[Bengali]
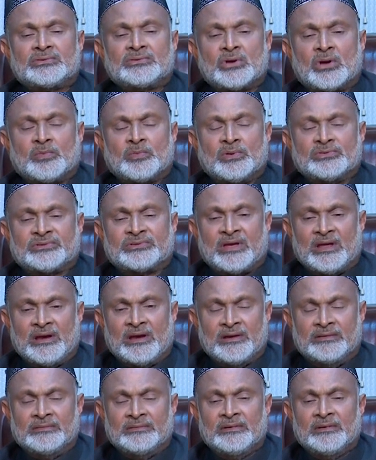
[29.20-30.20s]
শরবত
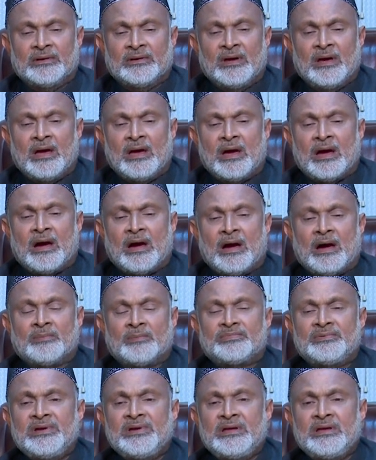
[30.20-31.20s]
খেলেন
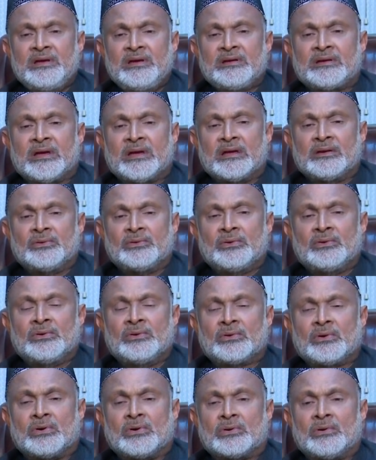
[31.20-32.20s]
আপনি কেন
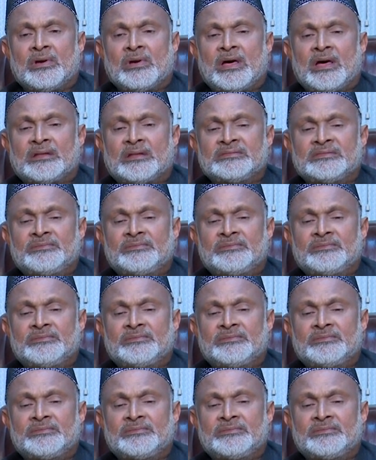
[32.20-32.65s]
করলা